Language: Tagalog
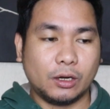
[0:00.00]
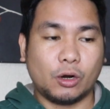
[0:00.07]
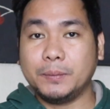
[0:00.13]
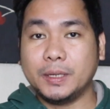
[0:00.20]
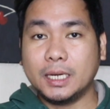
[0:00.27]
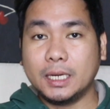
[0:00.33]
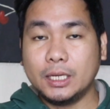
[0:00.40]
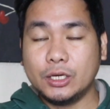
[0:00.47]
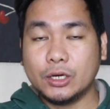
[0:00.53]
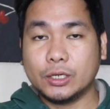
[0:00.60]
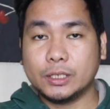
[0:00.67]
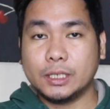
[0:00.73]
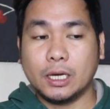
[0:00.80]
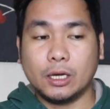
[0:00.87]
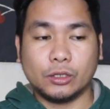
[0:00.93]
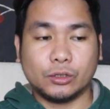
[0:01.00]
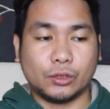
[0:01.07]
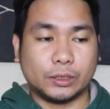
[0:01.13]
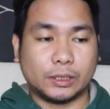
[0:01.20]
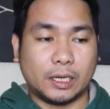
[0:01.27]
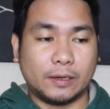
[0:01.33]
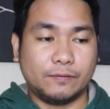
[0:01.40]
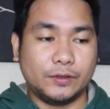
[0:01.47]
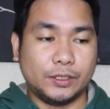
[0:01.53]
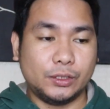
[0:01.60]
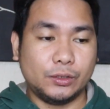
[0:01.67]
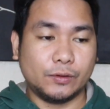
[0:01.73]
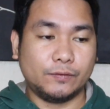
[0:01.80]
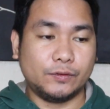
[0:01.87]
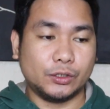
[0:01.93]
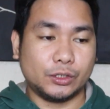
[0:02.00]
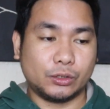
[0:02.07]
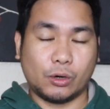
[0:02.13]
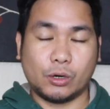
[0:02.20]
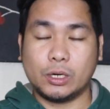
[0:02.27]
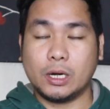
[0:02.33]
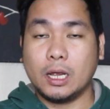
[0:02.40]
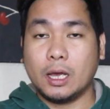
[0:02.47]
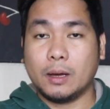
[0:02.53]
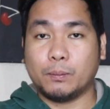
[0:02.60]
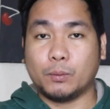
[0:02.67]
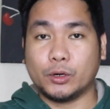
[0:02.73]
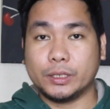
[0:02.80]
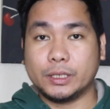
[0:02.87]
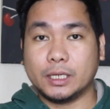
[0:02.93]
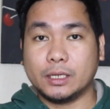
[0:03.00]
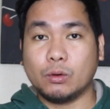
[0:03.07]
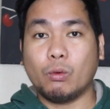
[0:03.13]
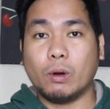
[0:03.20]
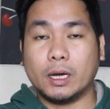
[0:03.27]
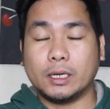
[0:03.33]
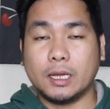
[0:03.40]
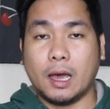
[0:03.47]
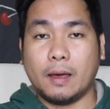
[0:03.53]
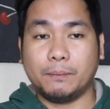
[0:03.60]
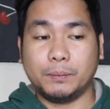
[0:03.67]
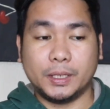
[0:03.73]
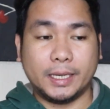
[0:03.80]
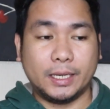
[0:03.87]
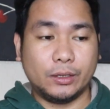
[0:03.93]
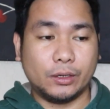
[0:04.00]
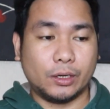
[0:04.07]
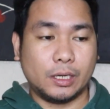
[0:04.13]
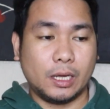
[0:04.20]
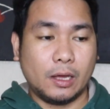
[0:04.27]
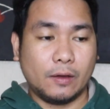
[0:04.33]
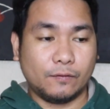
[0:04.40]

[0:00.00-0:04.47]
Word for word: million total video views or more than 1 million